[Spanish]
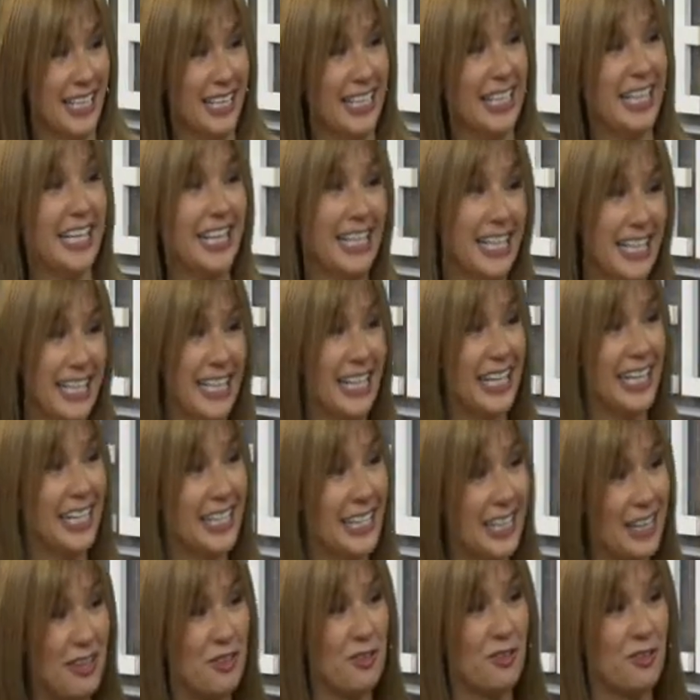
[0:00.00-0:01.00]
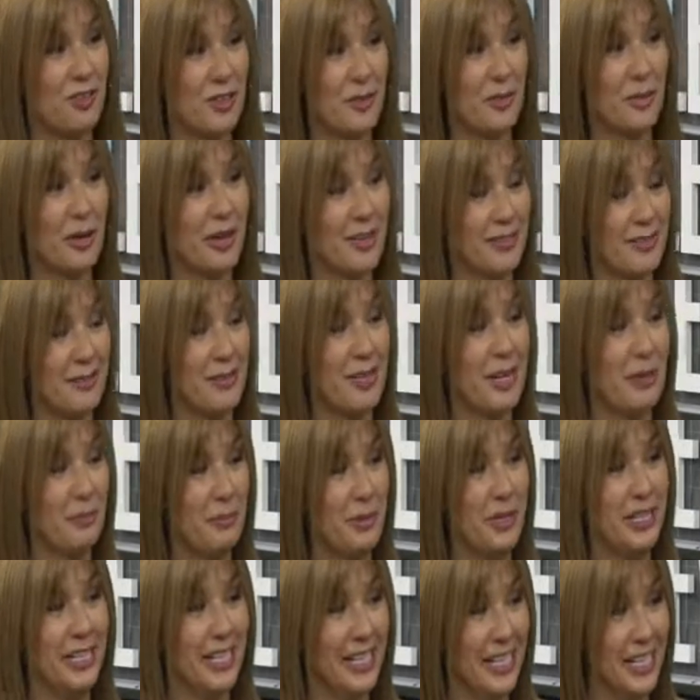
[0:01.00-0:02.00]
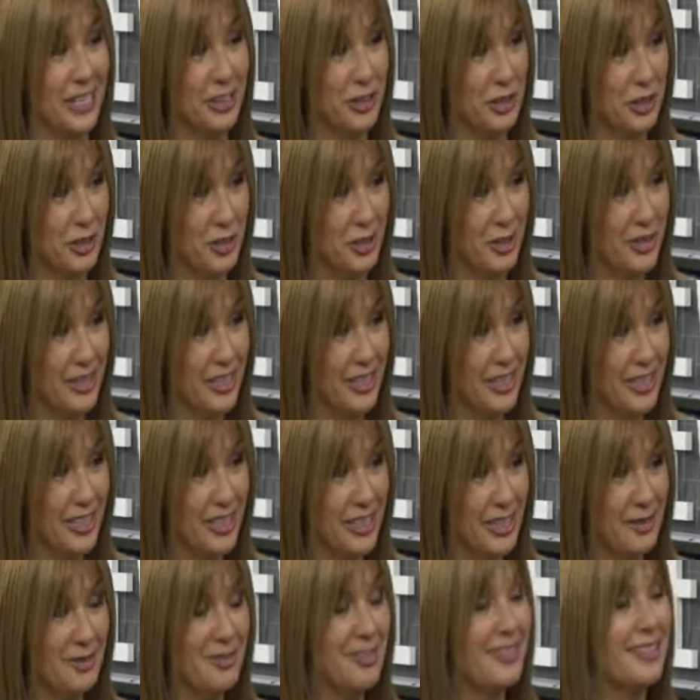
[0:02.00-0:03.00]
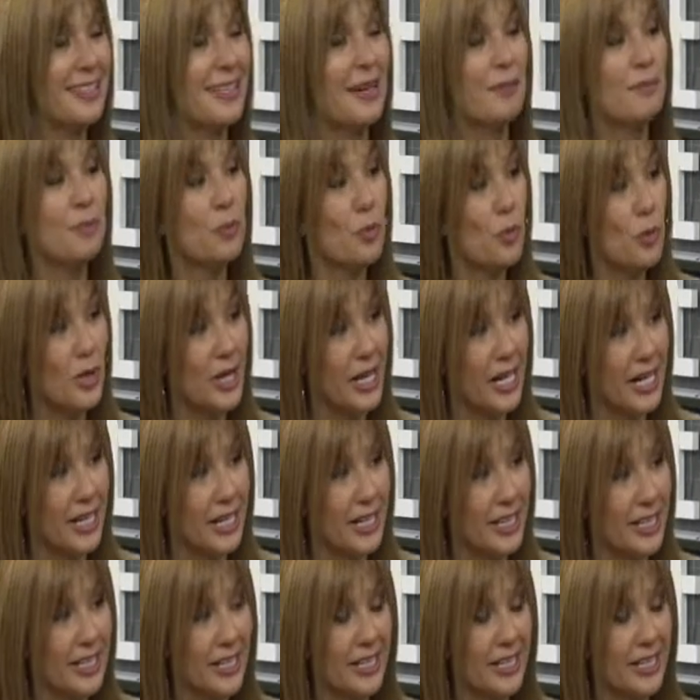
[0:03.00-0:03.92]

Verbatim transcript: que cree que está ansiosa por recibir el pene erecto. A veces se apura.